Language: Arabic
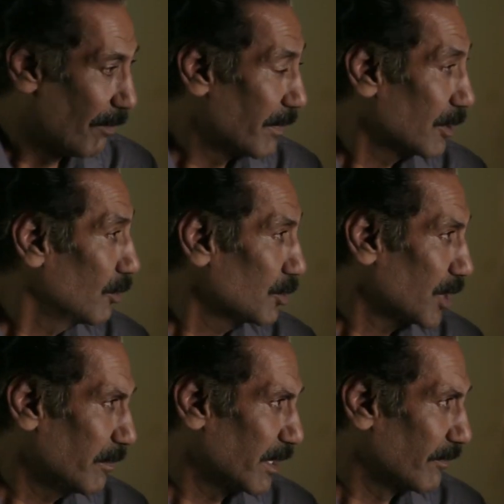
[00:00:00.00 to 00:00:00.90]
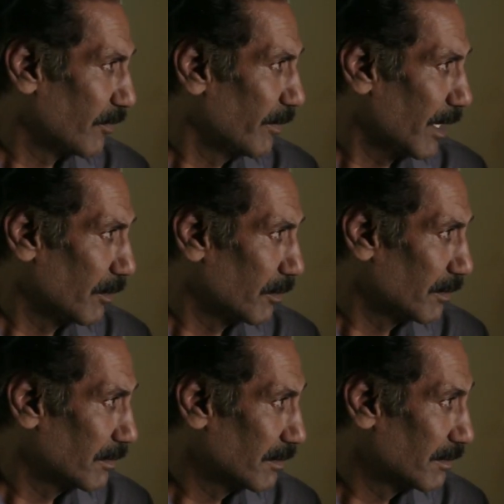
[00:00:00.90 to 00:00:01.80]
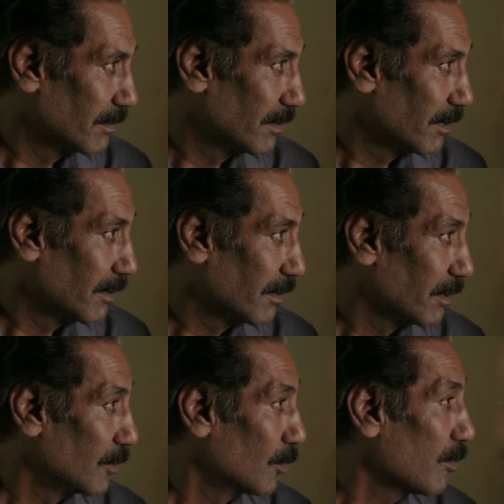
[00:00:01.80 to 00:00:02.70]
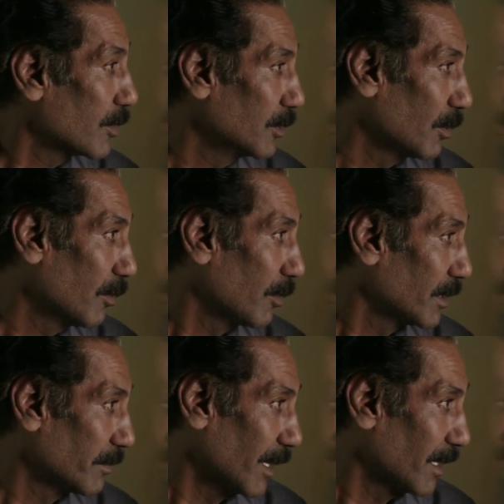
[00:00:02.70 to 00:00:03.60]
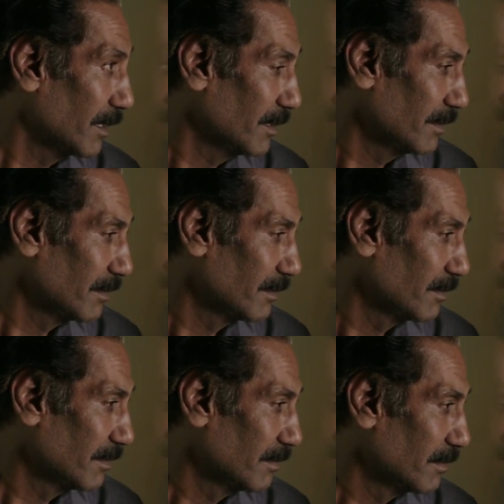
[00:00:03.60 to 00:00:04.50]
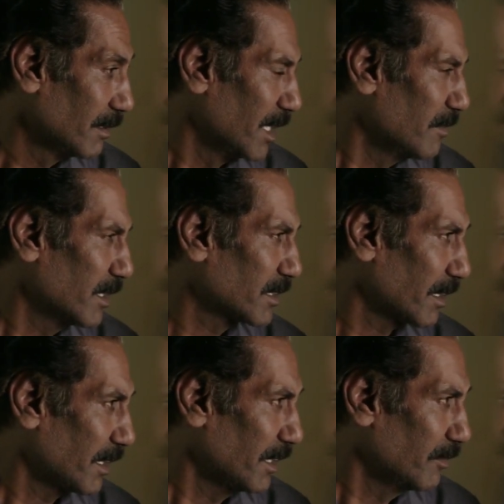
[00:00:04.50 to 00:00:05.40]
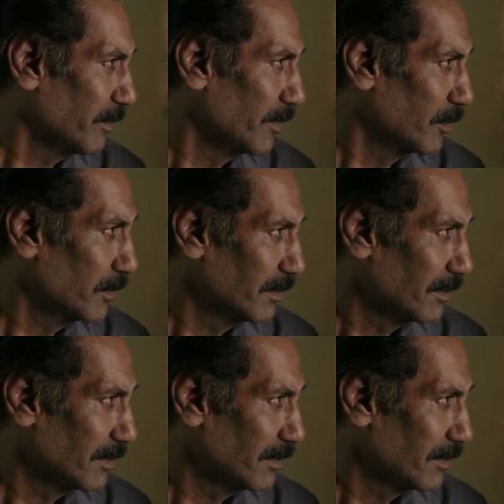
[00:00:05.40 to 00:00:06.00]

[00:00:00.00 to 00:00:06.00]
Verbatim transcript: ما يجيلوش ابدا في باله انه ممكن هو يبقى اللي بيكسر عين ابنه